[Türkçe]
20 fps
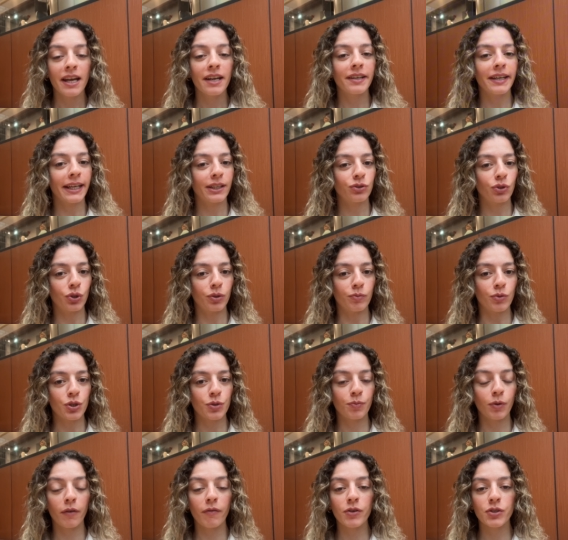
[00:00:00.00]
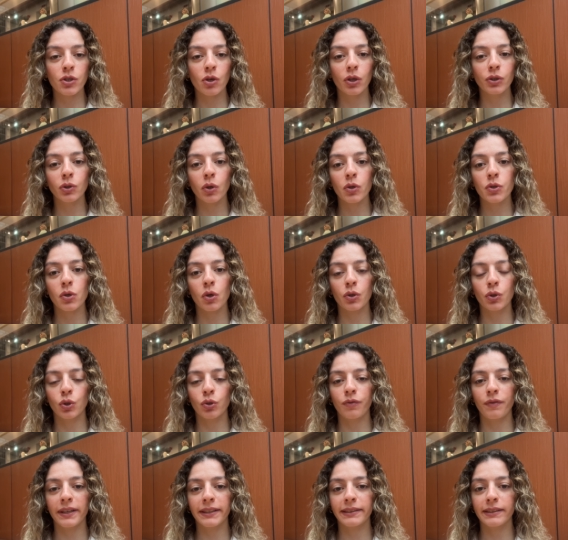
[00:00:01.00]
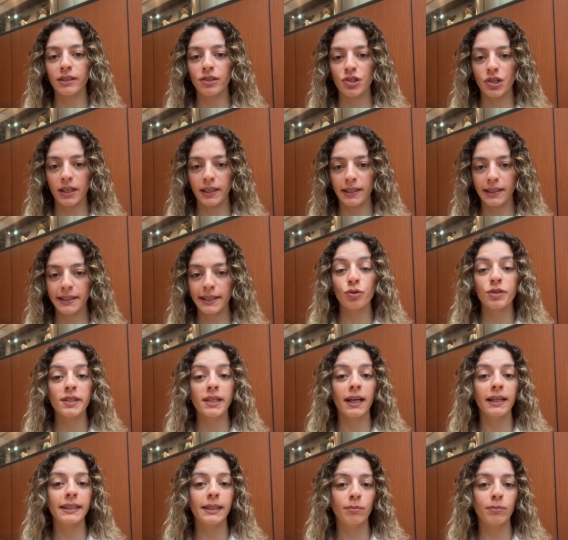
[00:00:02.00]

Rektörümüz Profesör Doktor Gülfettin Çelik, sosyal